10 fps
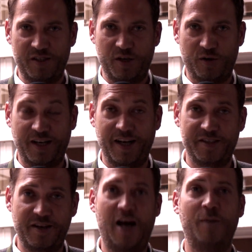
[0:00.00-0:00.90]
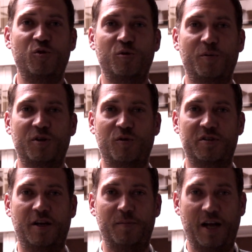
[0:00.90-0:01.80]
wir Sie auch den ganzen Abend über mit
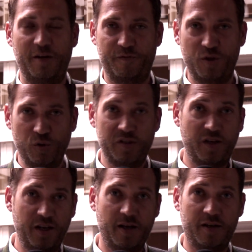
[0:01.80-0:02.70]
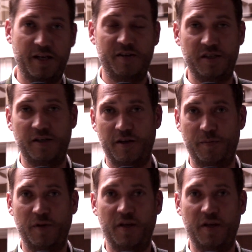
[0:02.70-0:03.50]
unserem Live-News-Ticker, den Sie im